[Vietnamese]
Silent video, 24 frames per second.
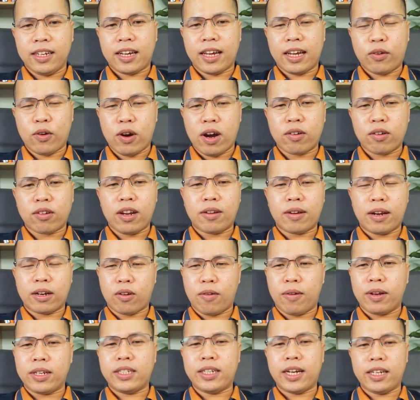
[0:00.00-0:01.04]
cái khóa học đặt
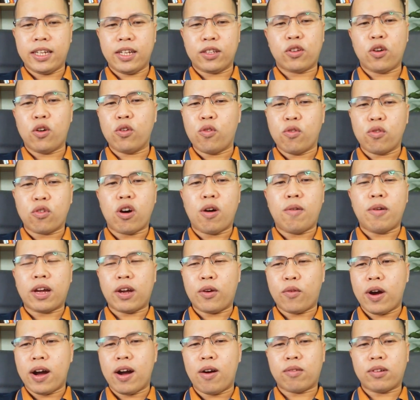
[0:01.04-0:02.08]
cọc bán tranh thì tôi cũng có một
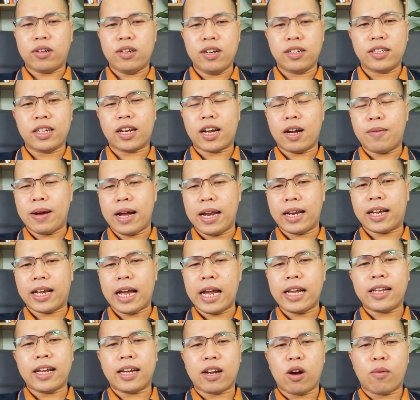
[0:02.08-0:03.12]
cái khóa học hướng dẫn các bạn
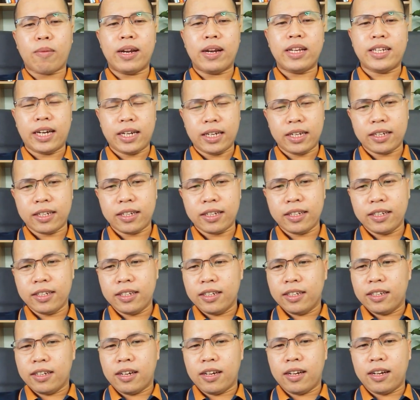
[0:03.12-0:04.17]
cách đặt cọc bán tranh.
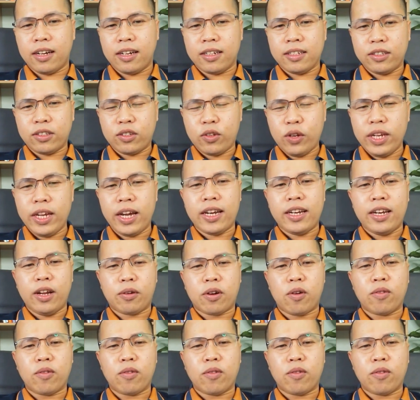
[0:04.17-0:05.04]
Tuy nhiên nếu